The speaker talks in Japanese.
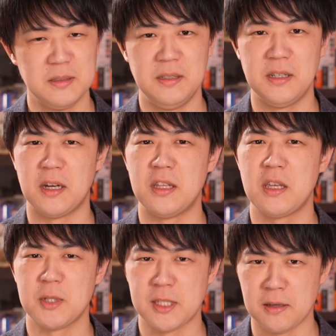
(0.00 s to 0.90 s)
理解
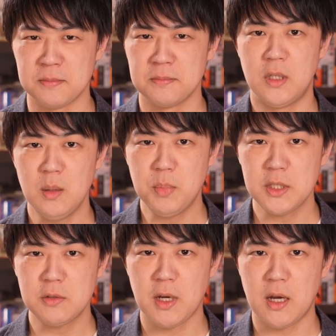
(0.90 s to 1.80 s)
できません。原
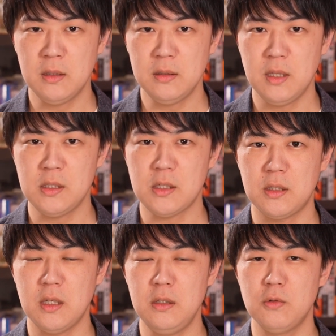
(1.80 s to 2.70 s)
発は安定した
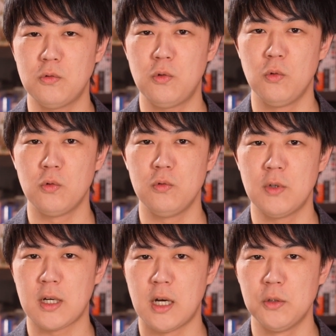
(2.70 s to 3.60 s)
電力供給
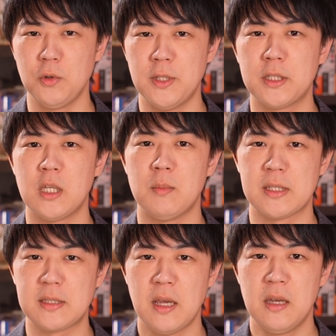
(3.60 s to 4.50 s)
が可能になってい
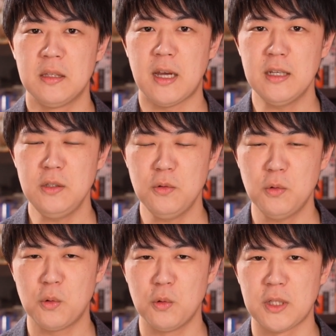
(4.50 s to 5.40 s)
ます。太
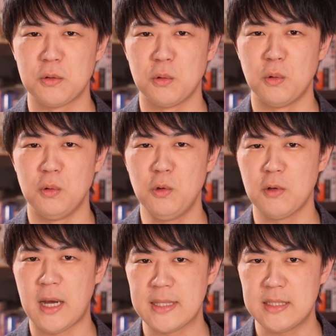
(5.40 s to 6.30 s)
陽光だと
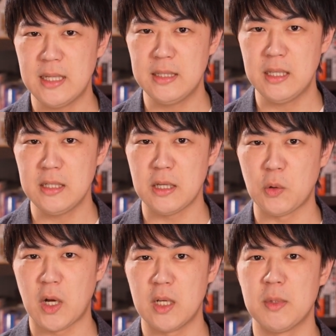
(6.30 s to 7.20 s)
夜発電できない
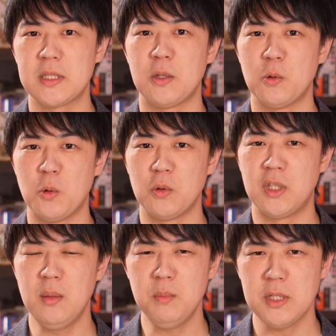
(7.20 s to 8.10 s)
とかありますけど、
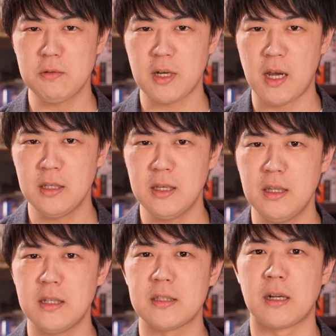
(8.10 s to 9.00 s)
原発は関係
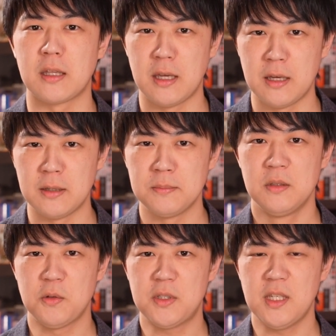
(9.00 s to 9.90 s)
ないですからね。
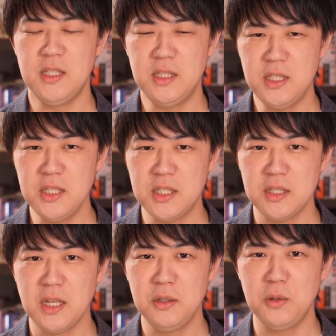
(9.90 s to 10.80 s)
そしていちい
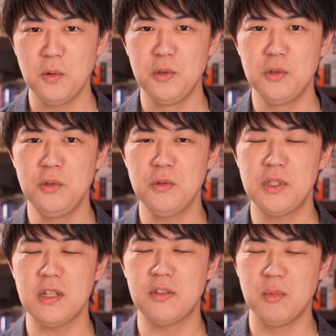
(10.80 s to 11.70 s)
ち燃料を輸入
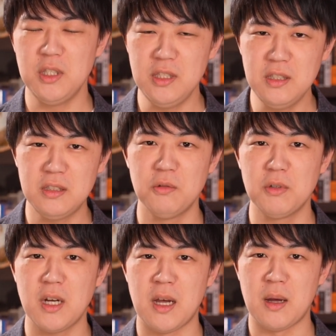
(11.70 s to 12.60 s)
しなくてもいいっていう
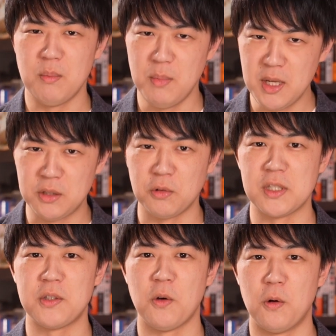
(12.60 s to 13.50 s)
のがメリット
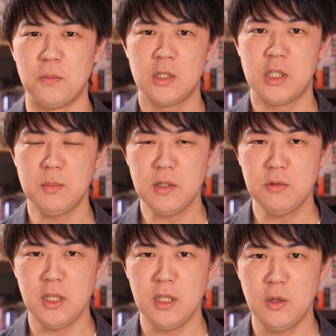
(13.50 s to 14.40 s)
ですよ。島
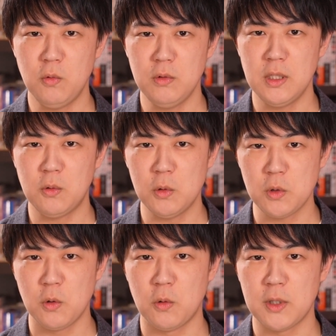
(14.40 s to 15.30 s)
国日本にこ
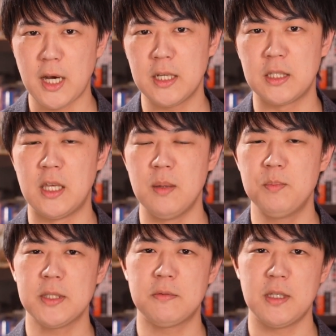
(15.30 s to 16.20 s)
そやはり原
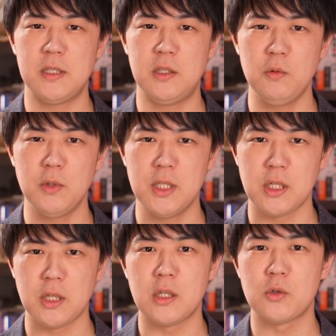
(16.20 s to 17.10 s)
発は必要なん
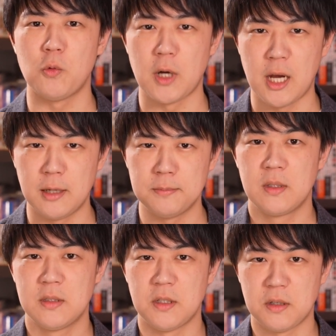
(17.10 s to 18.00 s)
じゃないでしょうか。
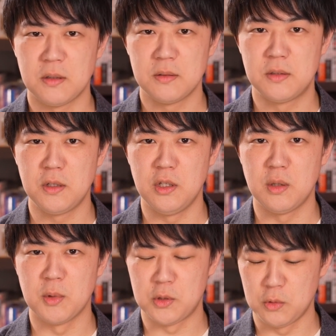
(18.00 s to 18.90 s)
さて次に行
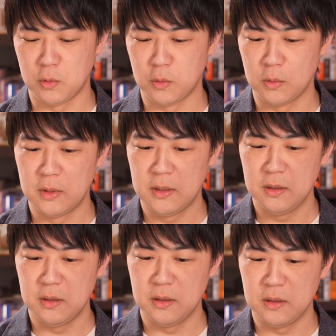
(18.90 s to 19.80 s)
きましょう。
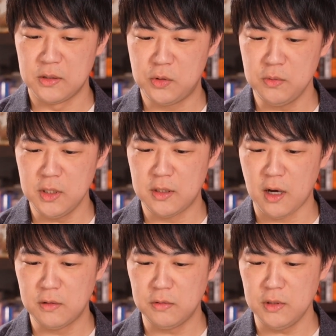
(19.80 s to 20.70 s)
就任
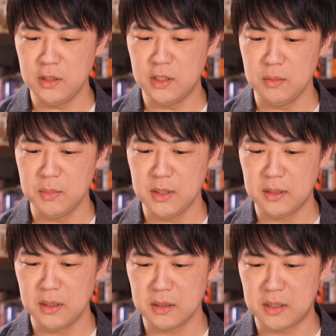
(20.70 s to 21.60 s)
100日目
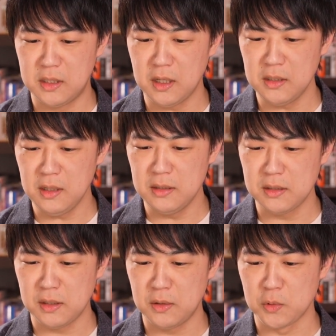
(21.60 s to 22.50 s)
で議会演
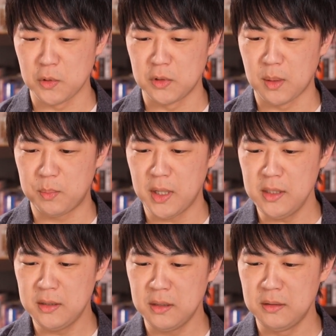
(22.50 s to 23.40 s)
説に臨んだ
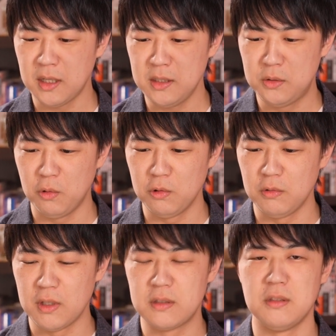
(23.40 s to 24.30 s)
バイデン大統
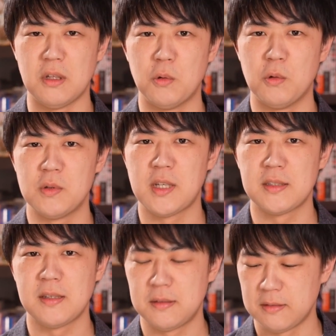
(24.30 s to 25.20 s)
領についての社
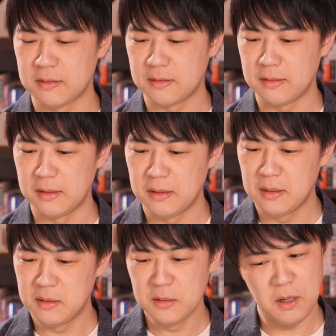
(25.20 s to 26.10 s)
説ですね。
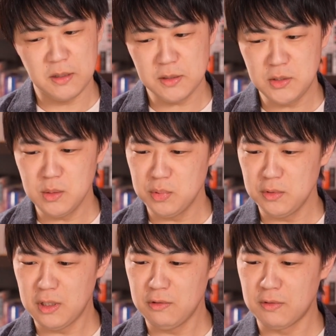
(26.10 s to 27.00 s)
朝日新聞
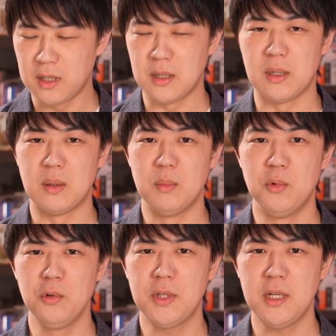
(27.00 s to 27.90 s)
的には
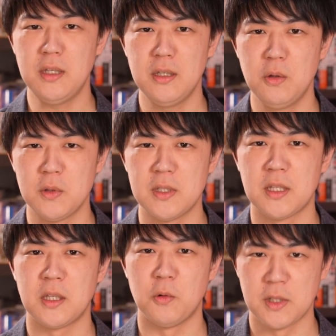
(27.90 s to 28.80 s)
物足りない様子
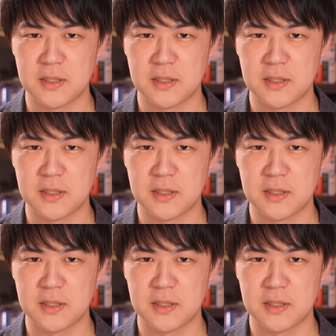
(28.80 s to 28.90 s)
だったようで